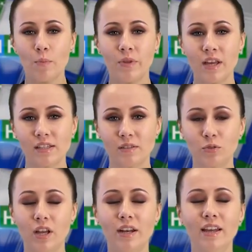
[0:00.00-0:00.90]
Меня
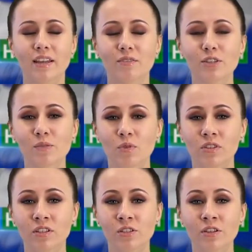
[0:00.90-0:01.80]
зовут Дарья, и вы
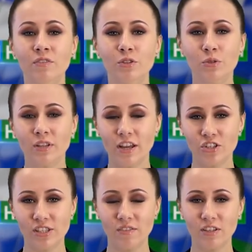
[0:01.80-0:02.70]
смотрите видео
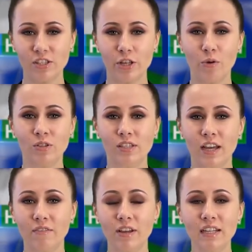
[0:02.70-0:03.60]
видеодайджест новостей от
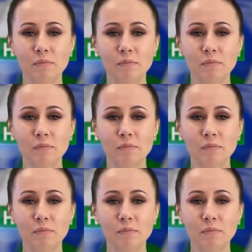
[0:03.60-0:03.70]
Skyway,